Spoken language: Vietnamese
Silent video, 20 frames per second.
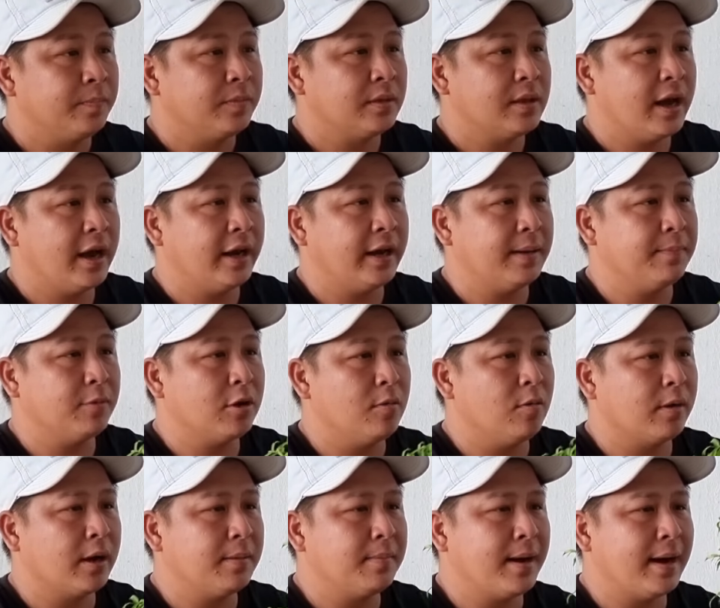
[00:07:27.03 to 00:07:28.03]
Đây em có một
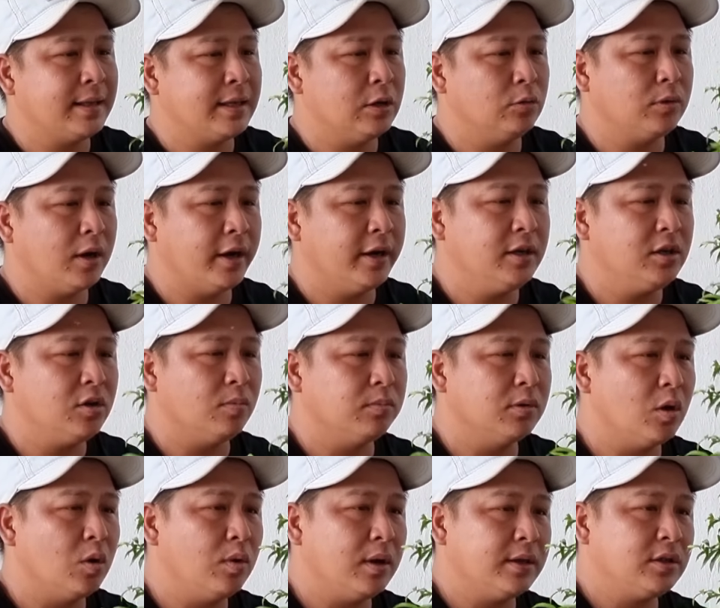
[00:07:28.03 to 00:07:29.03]
cây mai chiếu thủy Trung
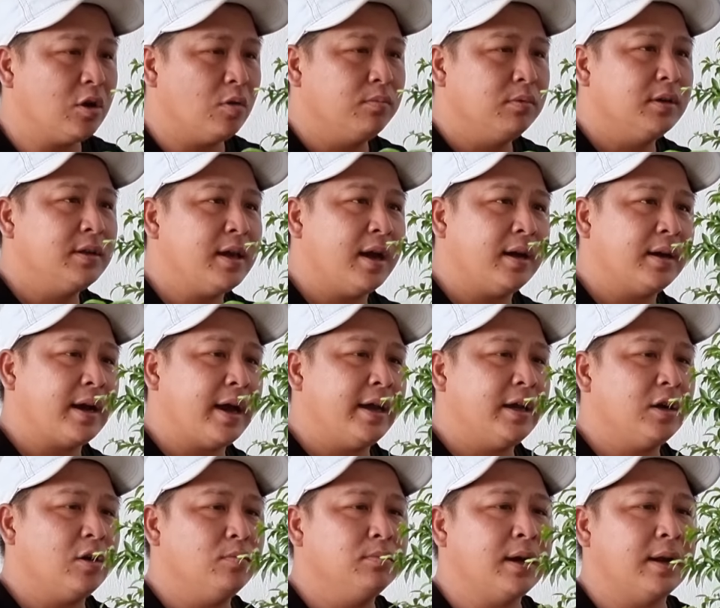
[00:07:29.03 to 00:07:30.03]
Nu lá chung nữa nha. Cây
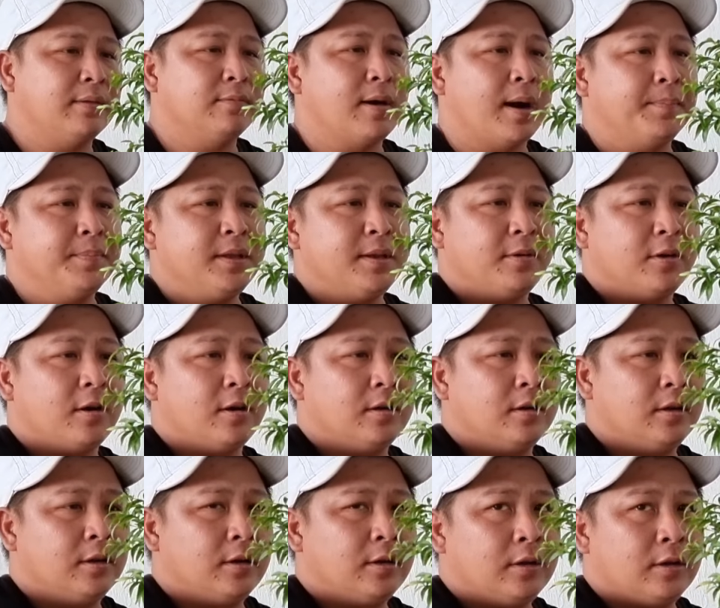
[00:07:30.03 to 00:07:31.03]
cũng thành phẩm nha bà con.
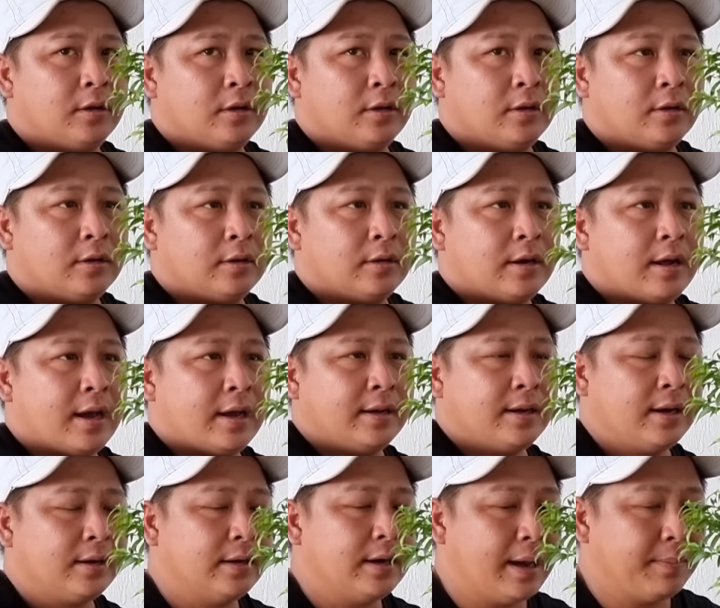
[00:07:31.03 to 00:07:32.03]
Đây,
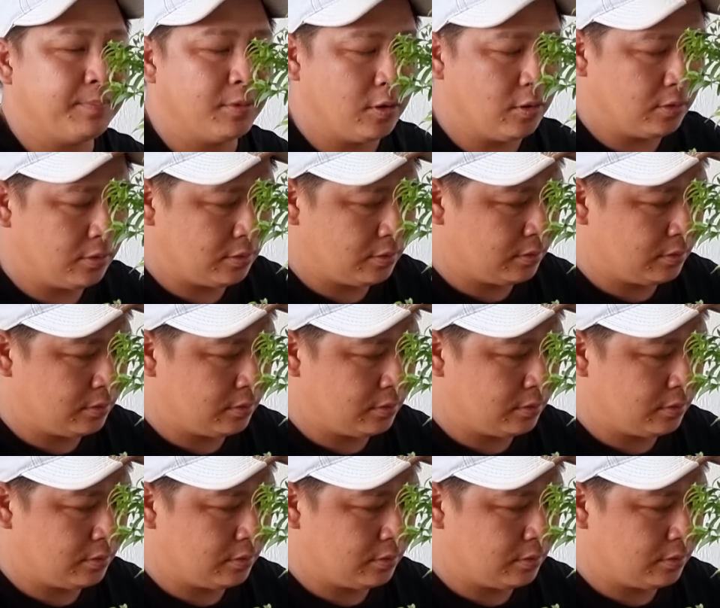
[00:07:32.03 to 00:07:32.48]
rất đẹp luôn.